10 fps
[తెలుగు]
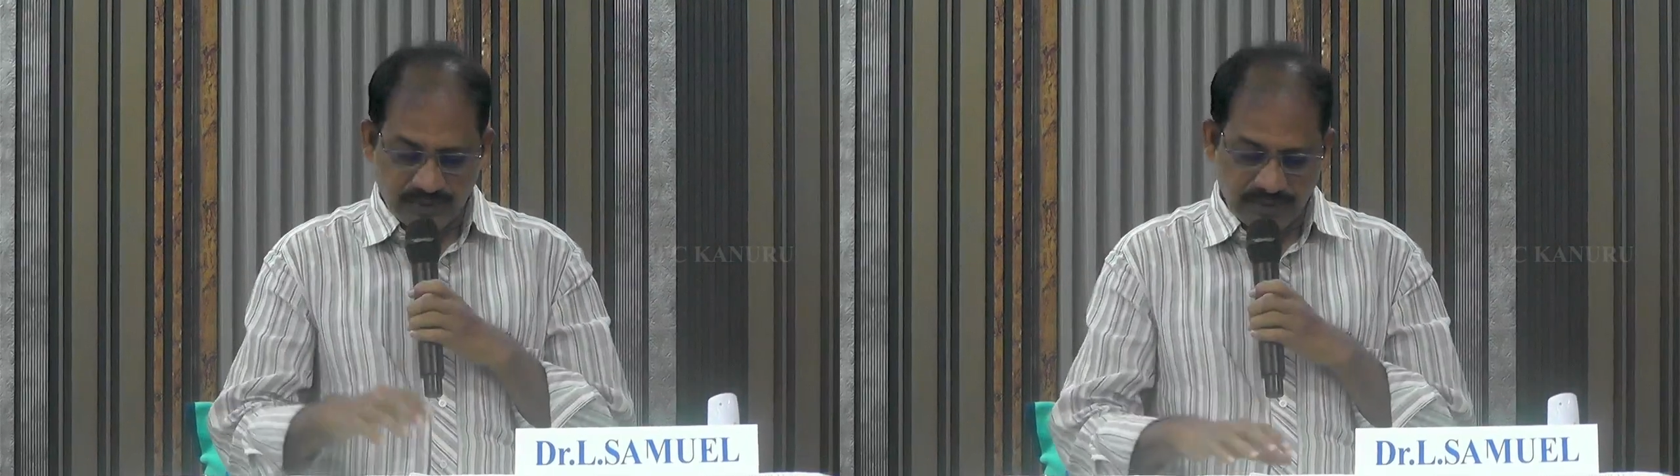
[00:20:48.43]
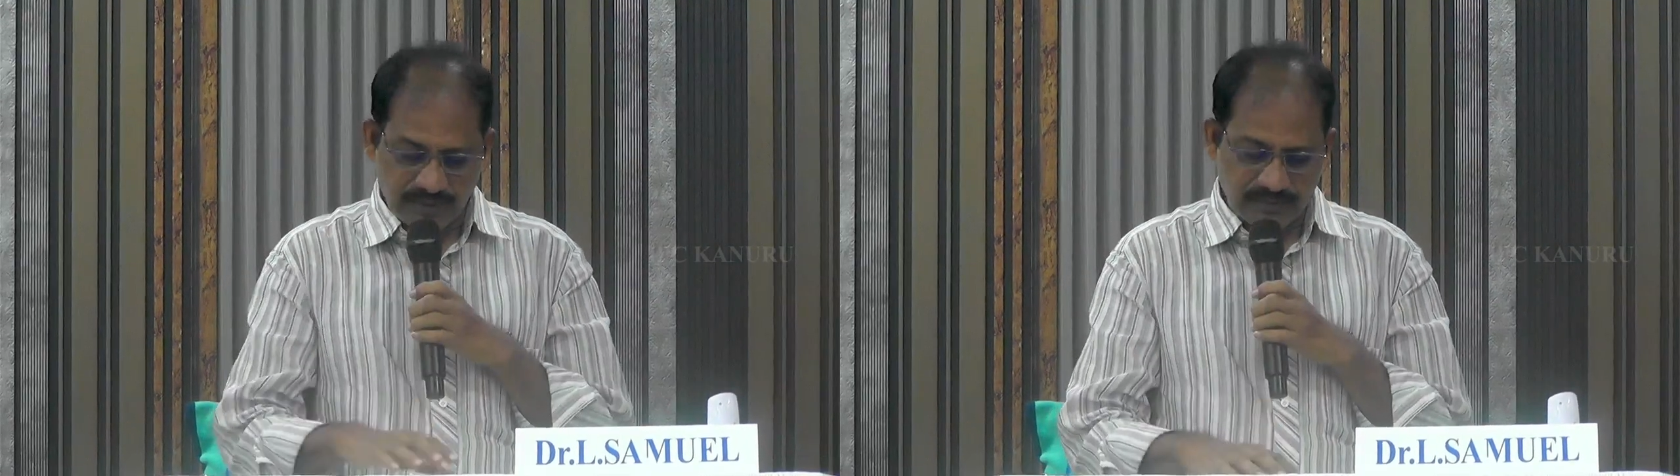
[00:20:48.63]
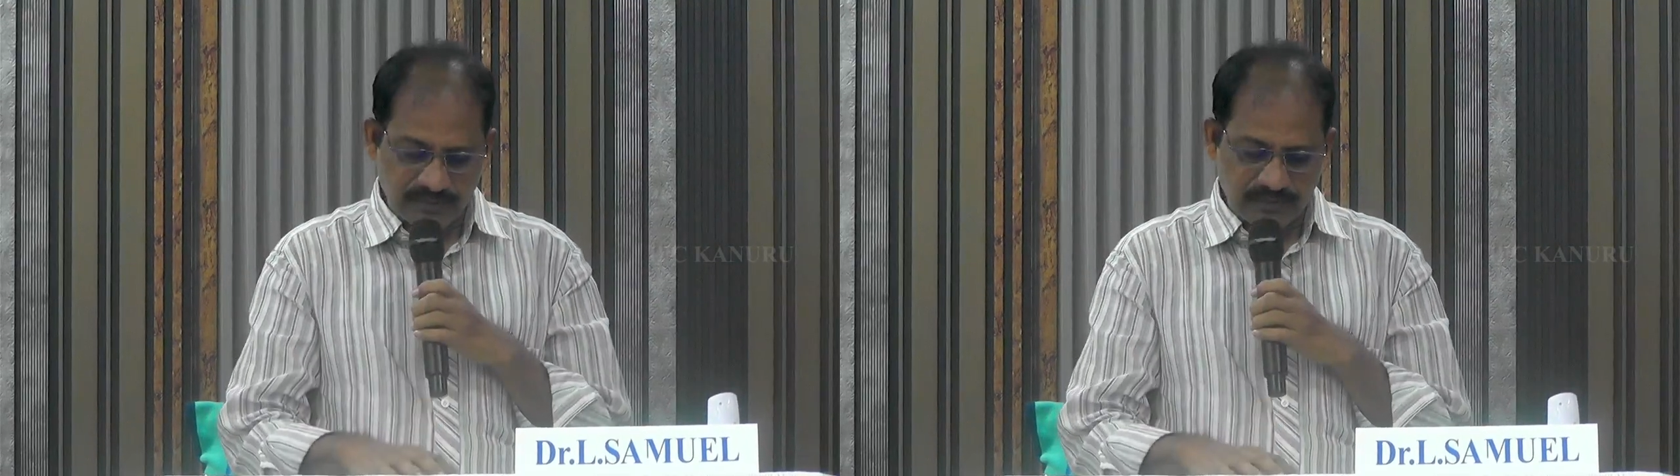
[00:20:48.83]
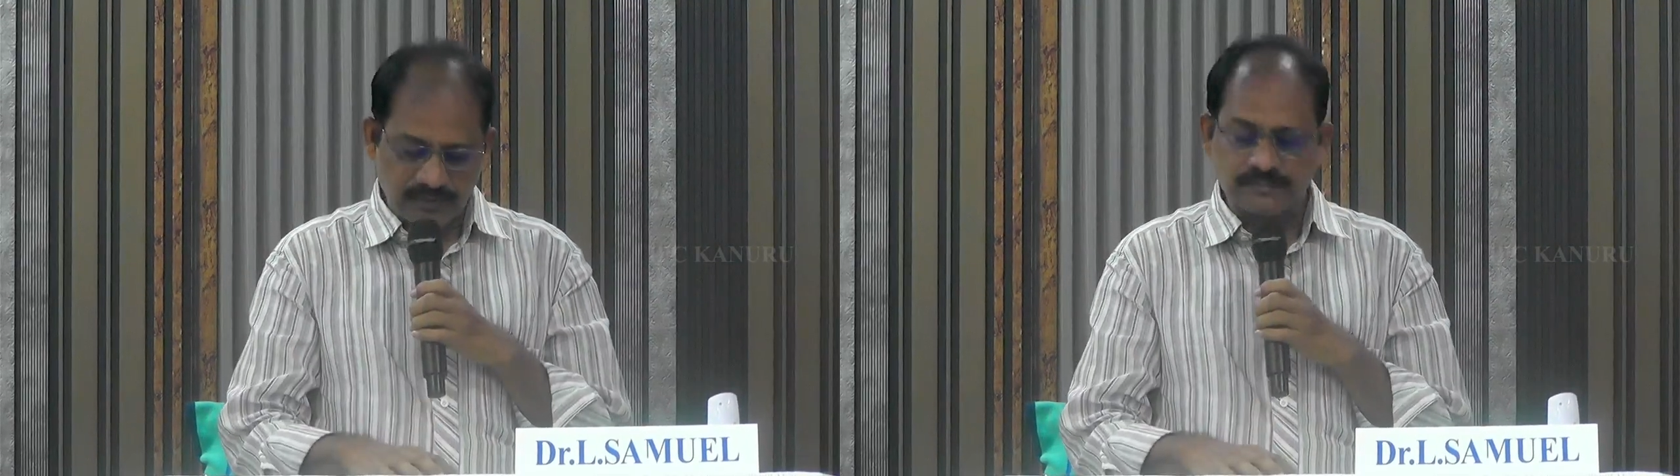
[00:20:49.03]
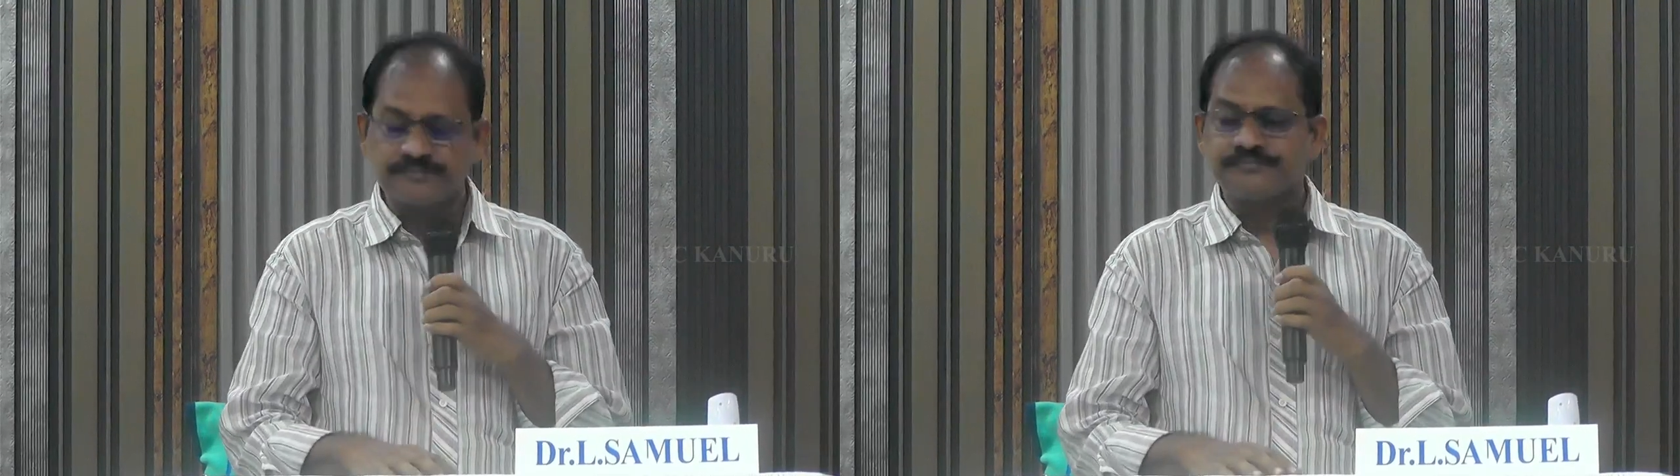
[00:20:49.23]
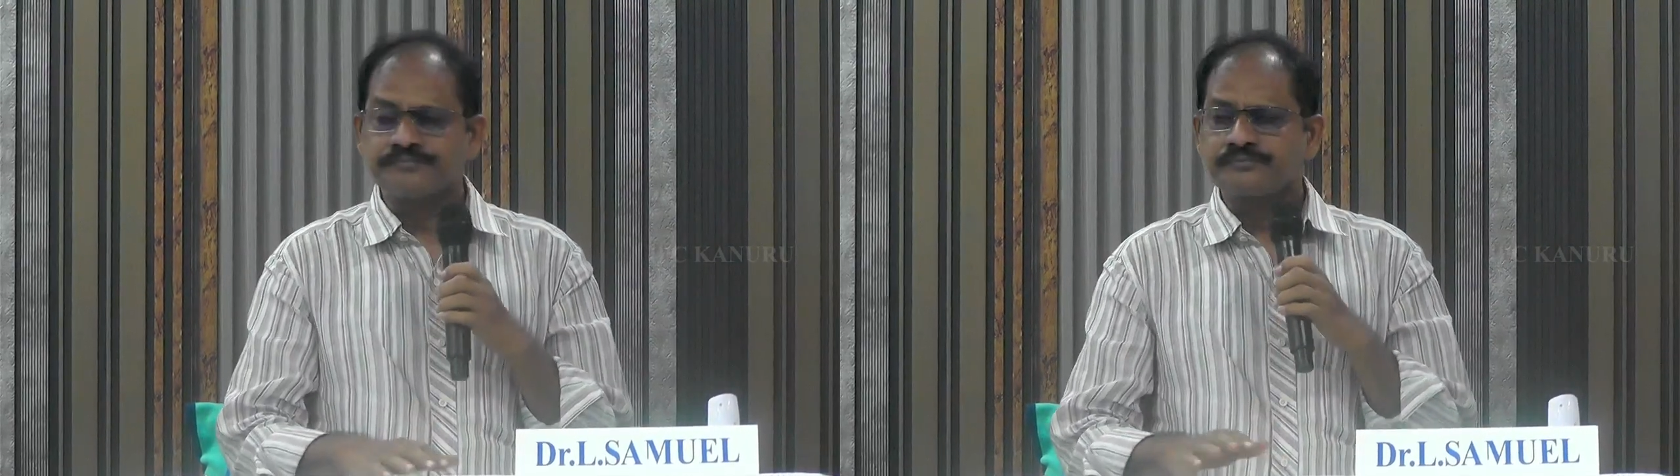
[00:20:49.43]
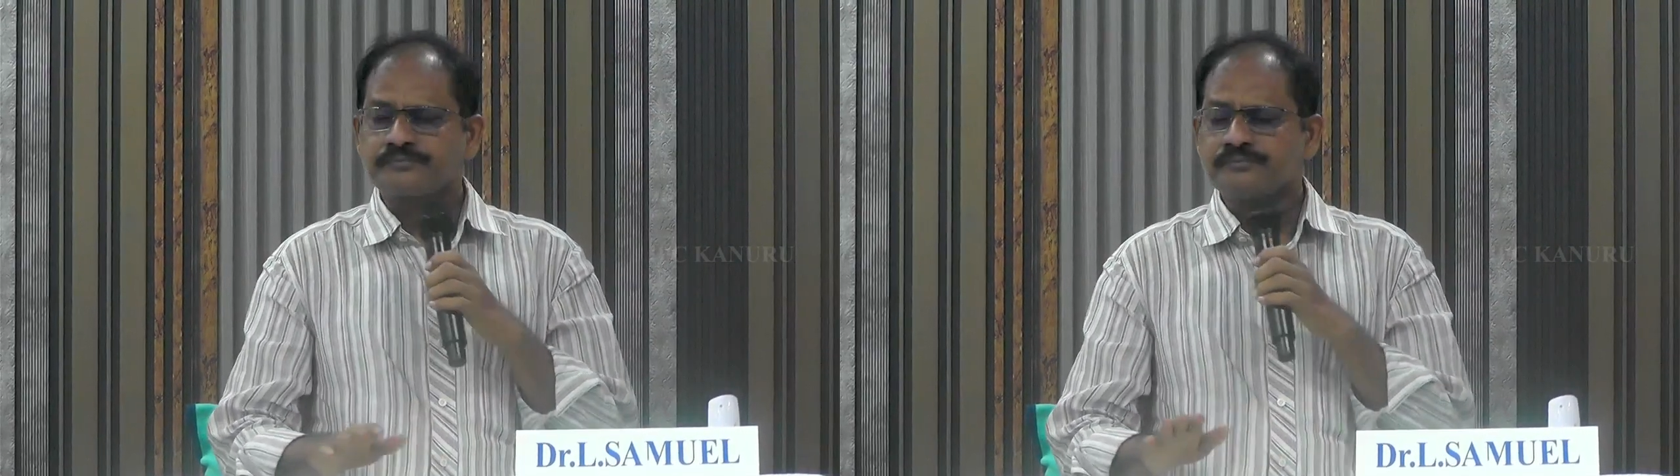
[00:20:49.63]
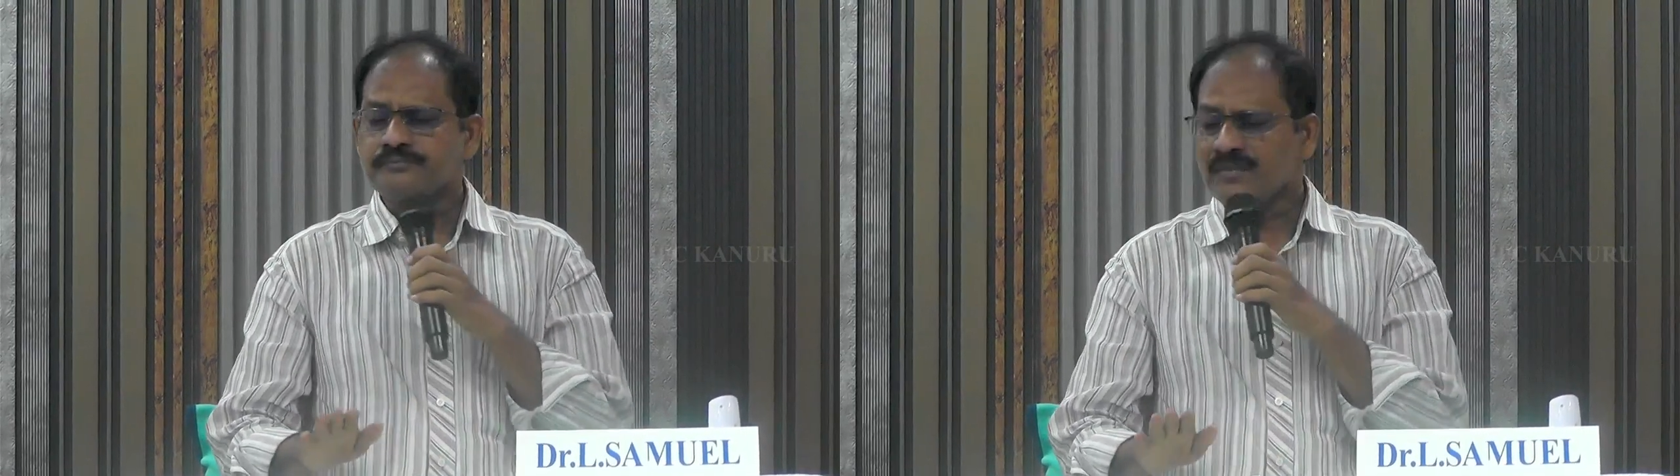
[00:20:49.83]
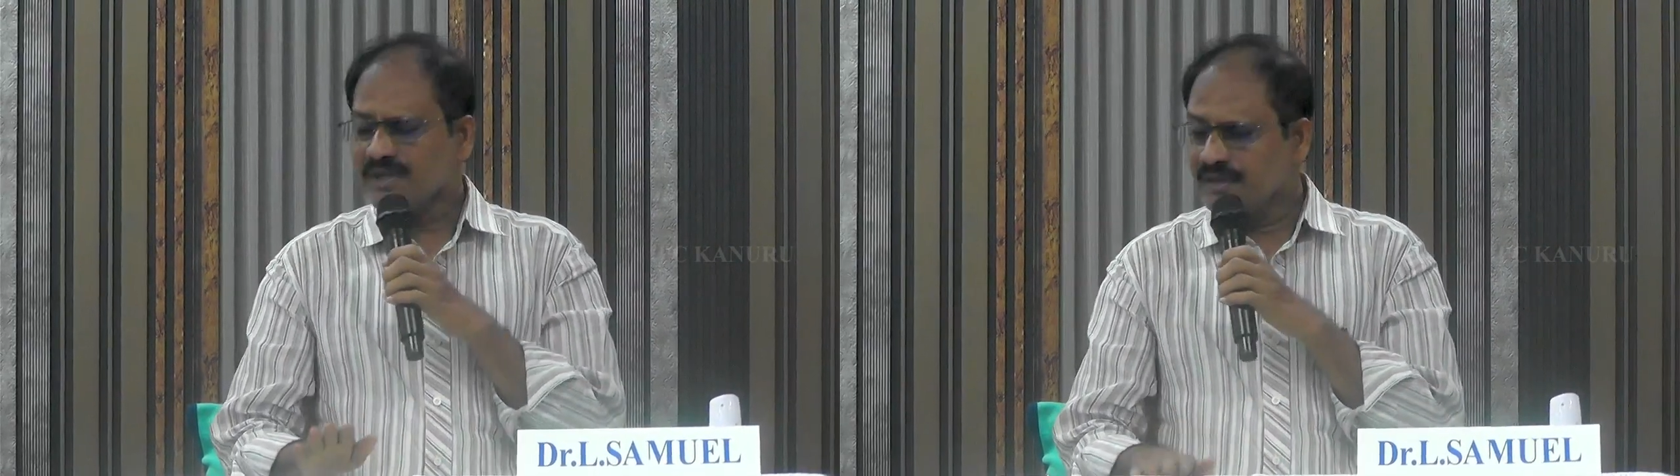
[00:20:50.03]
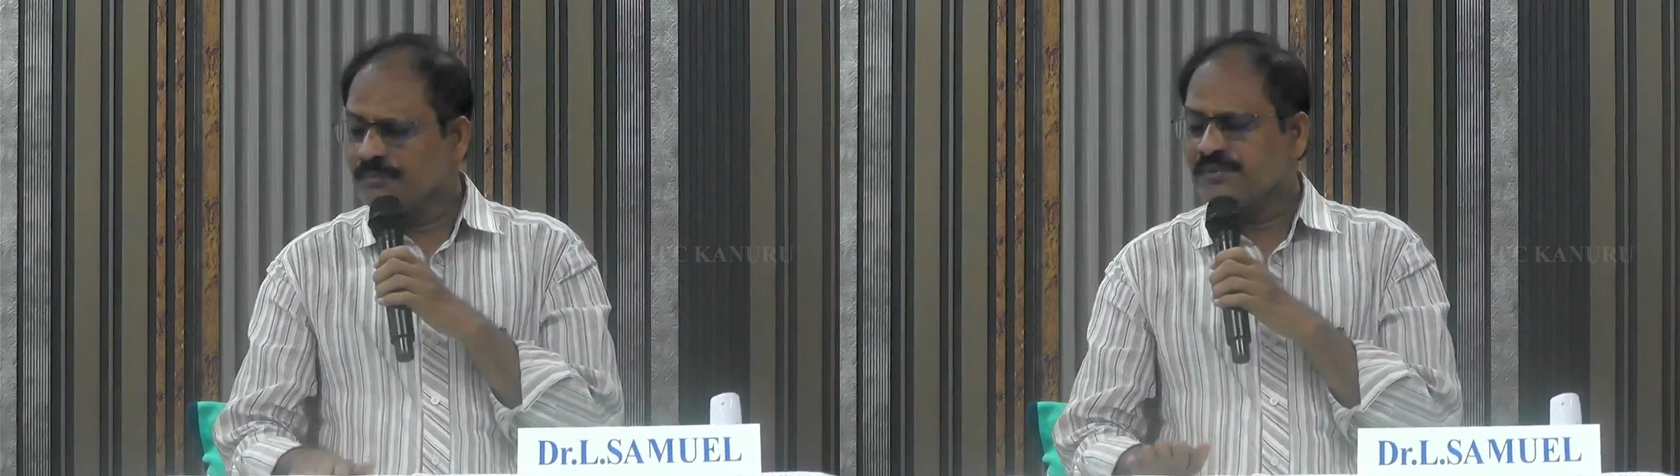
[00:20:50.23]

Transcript: గ్రంథంలో ఈ